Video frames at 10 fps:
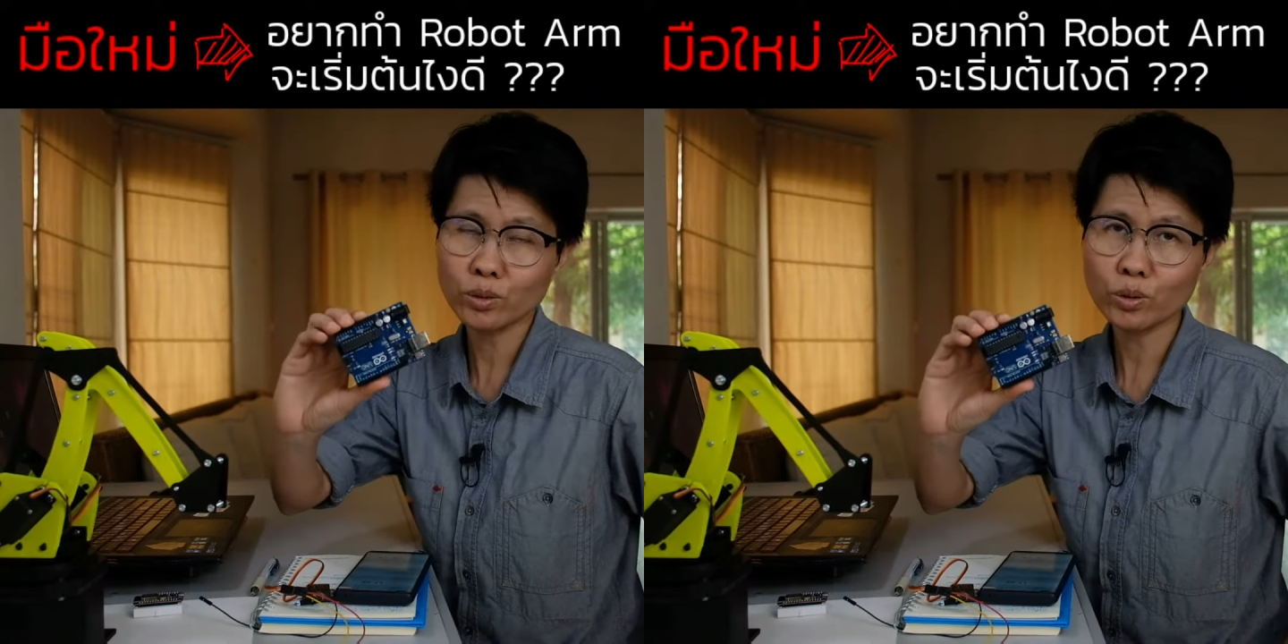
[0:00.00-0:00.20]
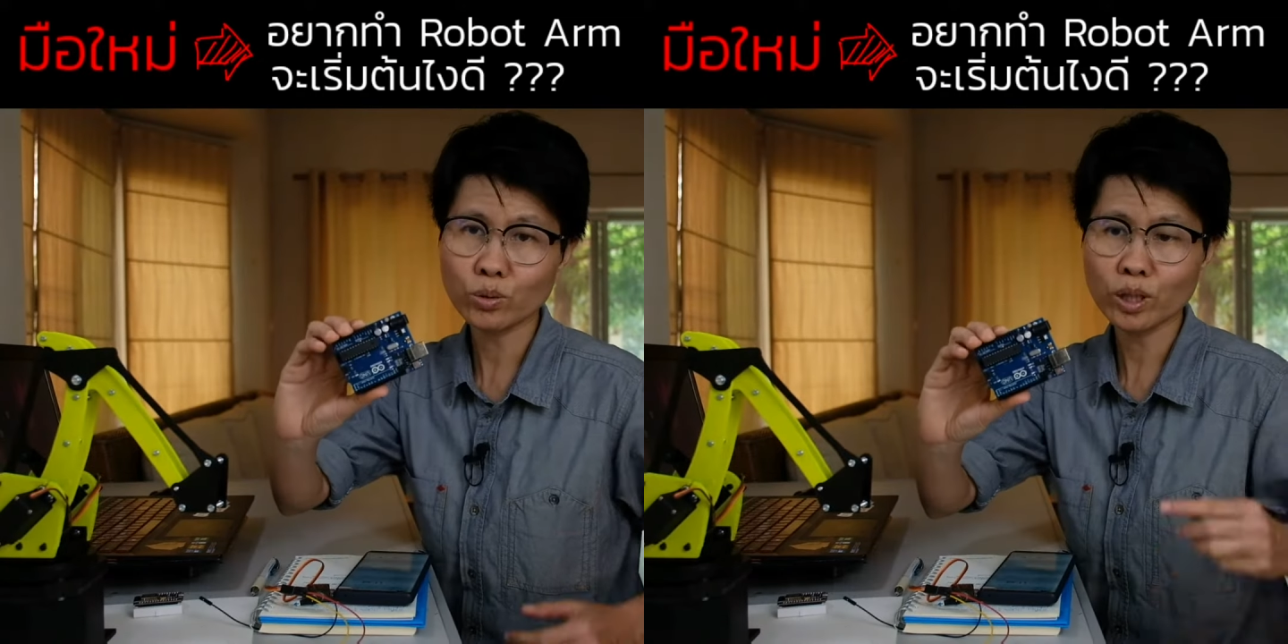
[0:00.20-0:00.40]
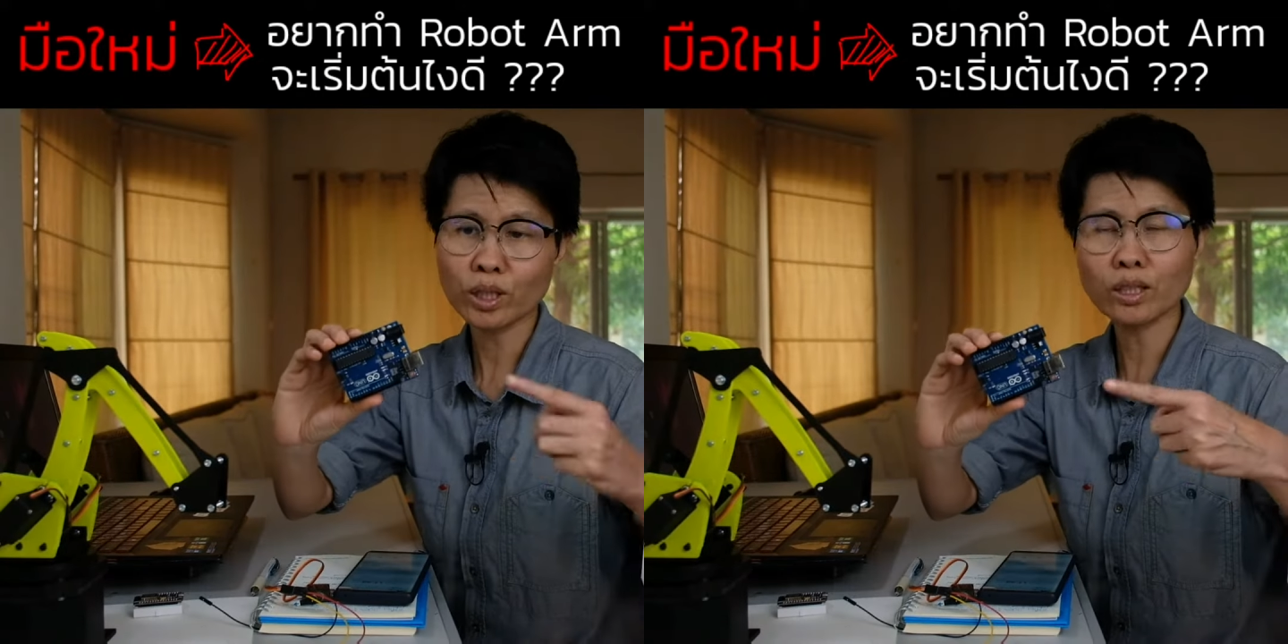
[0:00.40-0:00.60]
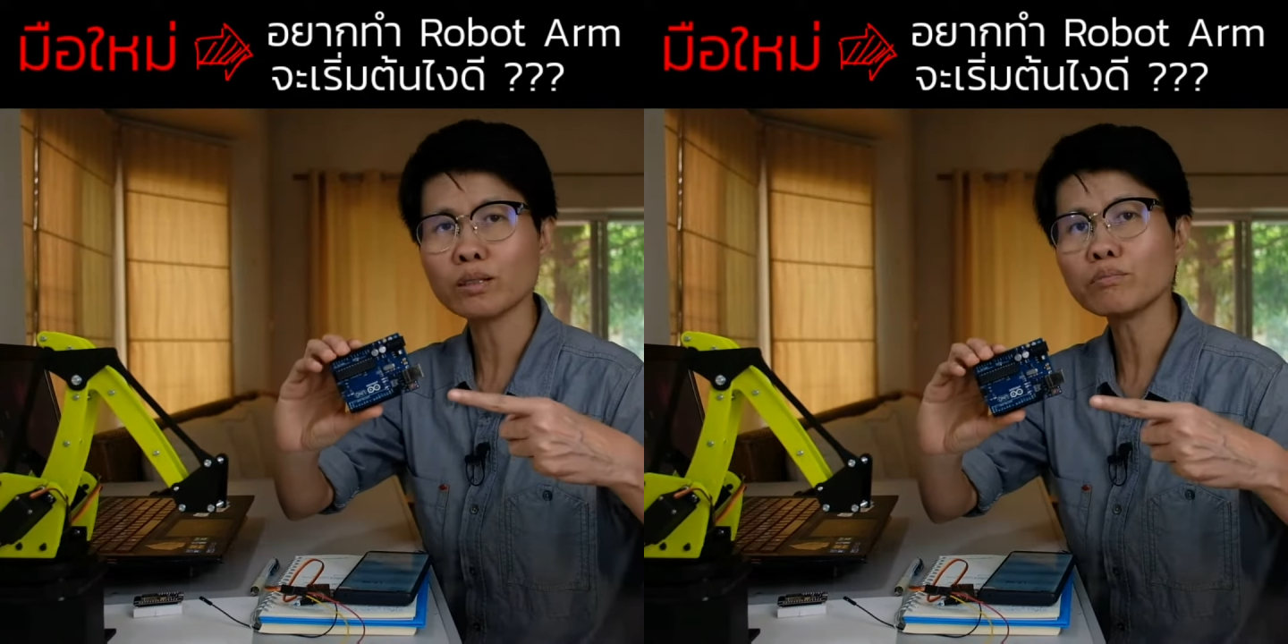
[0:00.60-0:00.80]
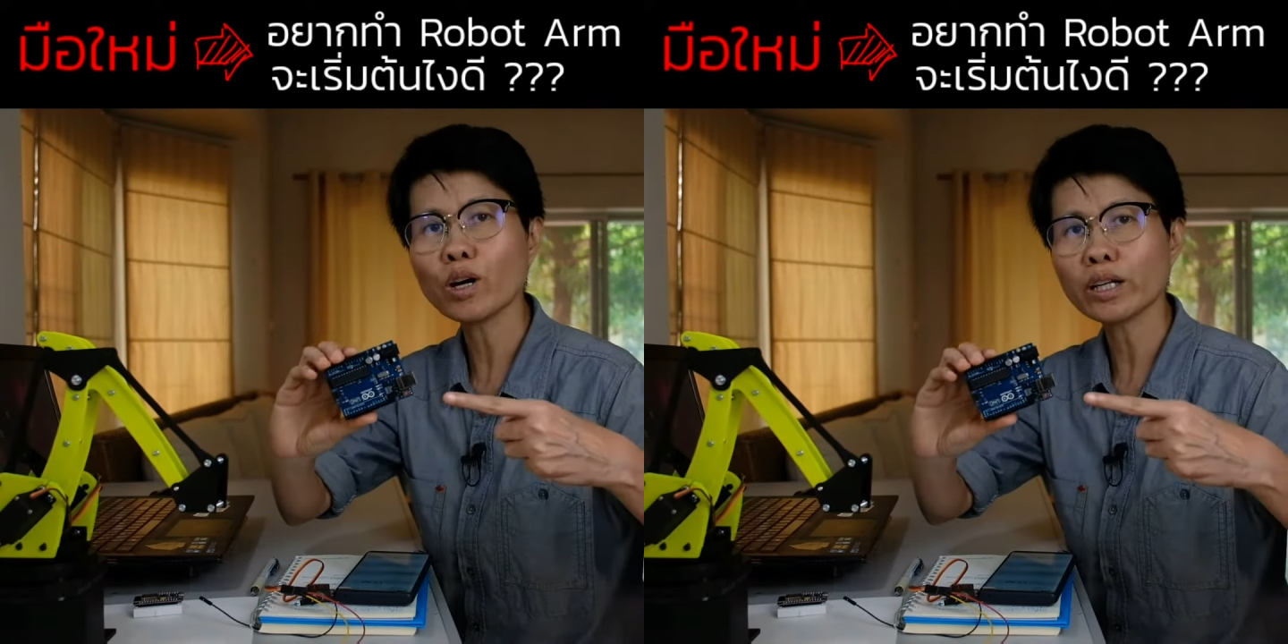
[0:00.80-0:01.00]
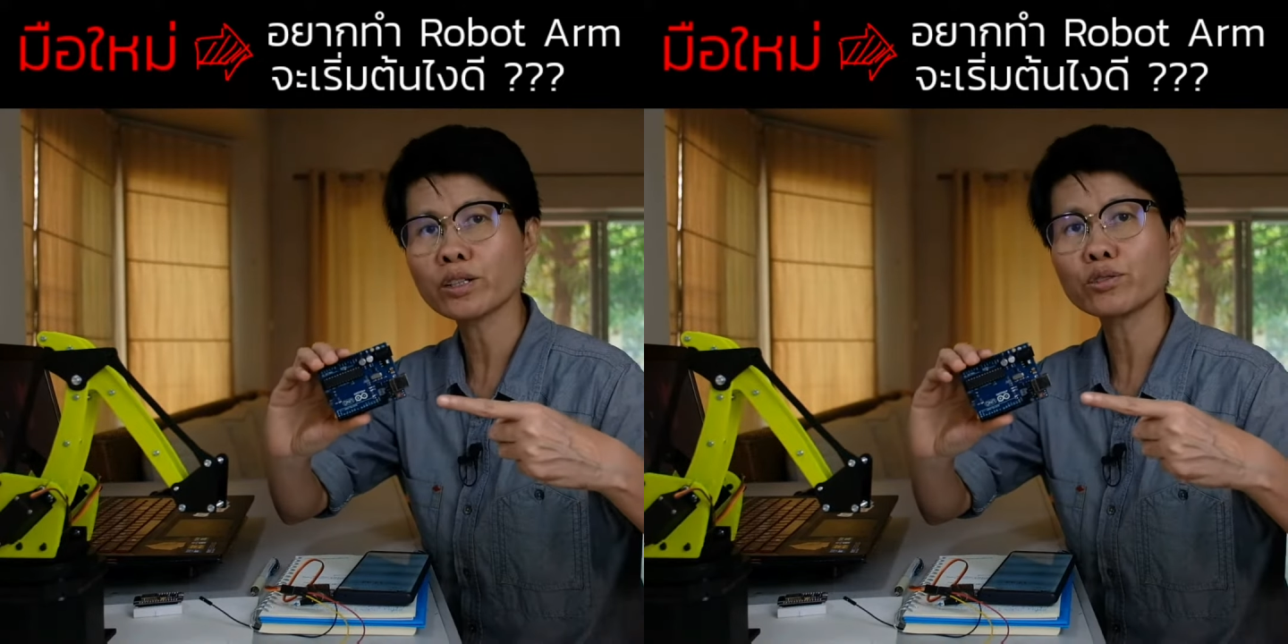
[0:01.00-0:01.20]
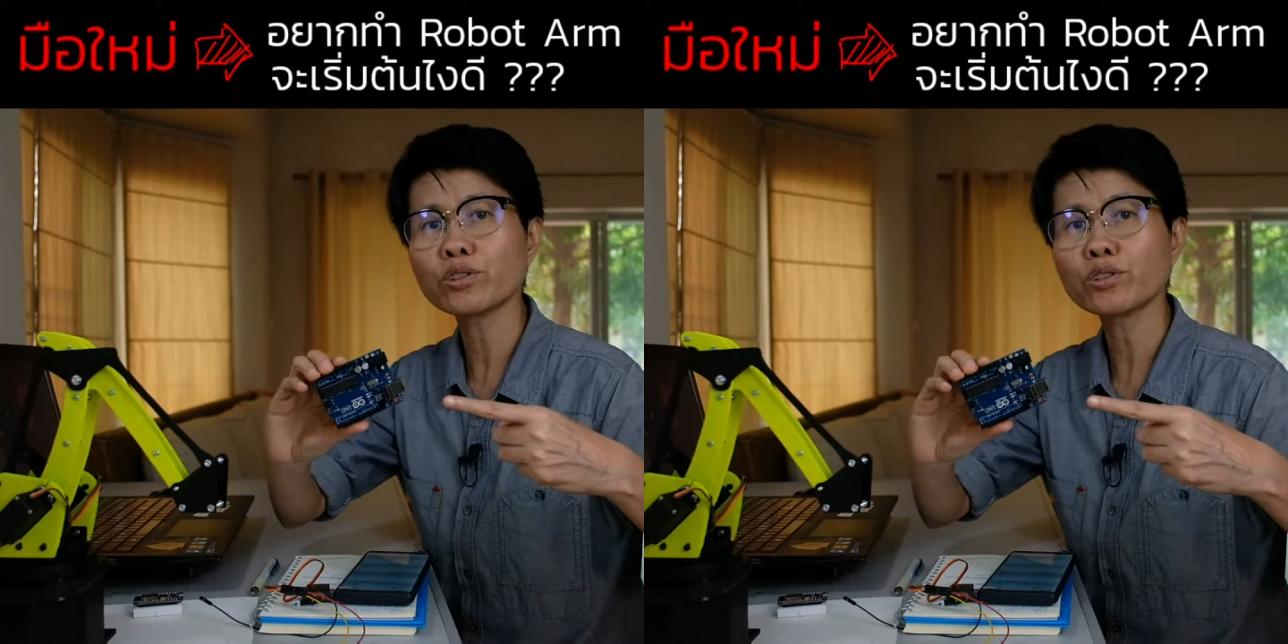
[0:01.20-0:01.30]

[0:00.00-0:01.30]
เจ้าตัวบอร์ด